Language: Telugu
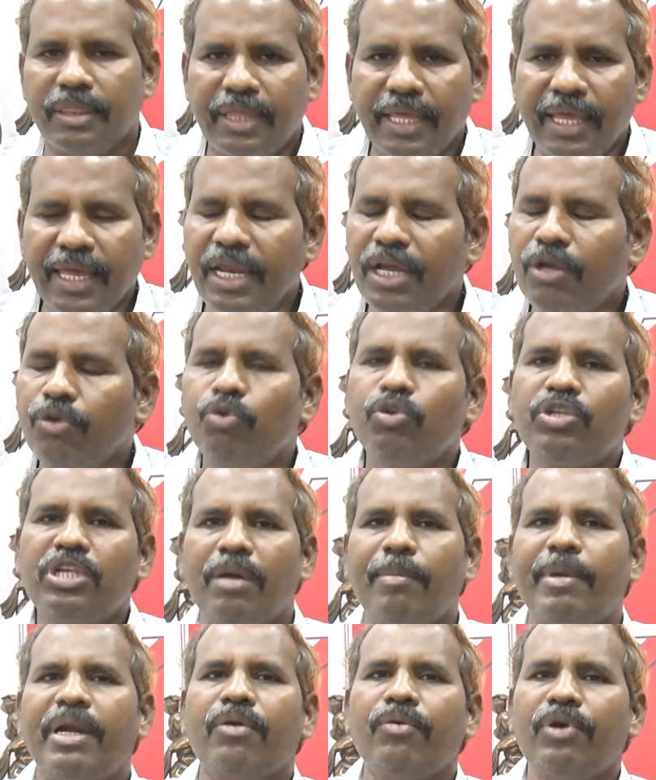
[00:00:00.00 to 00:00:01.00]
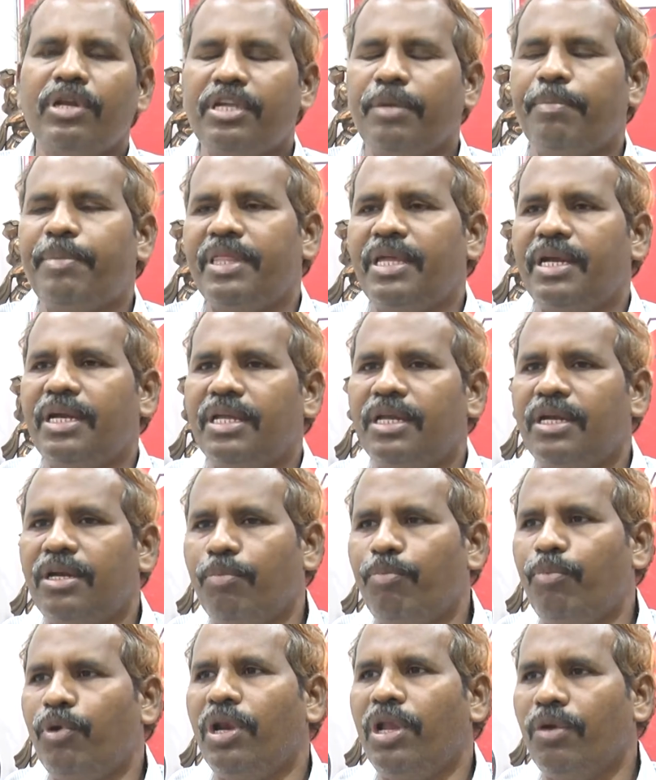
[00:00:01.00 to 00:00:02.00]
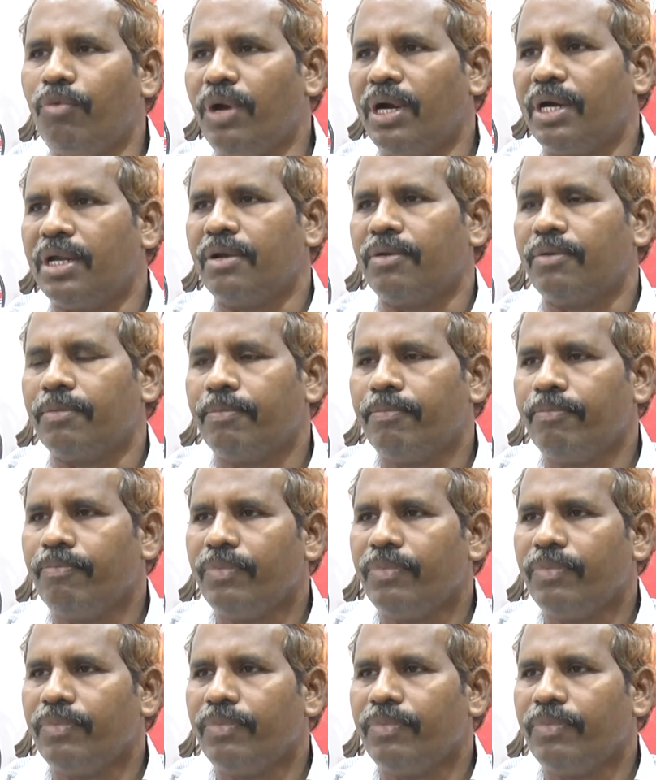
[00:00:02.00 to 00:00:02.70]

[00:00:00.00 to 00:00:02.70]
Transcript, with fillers: దేనికి చూసినా మనకి వీళ్ళు చెప్పేదేంటి డబ్బులు లేవు అంటారు